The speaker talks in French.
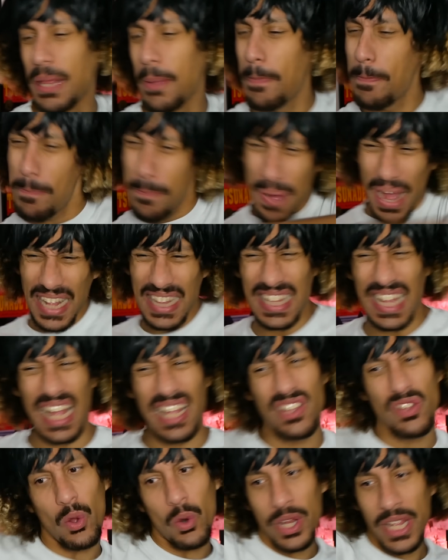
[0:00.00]
des
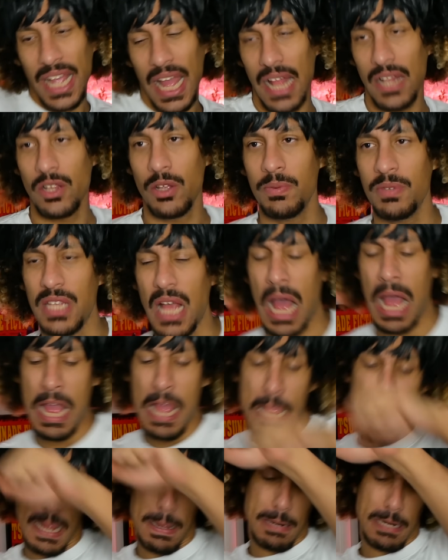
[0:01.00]
patates dans le crâne comme ça.
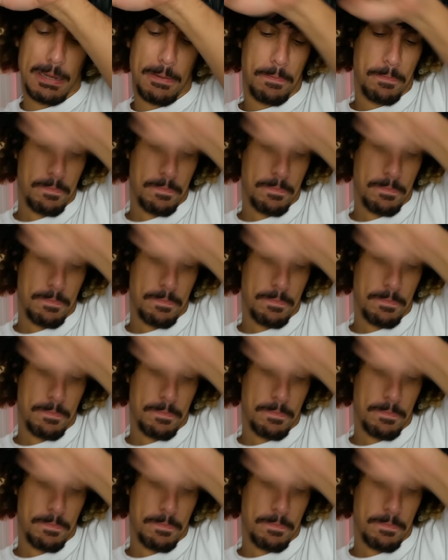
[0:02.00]
Et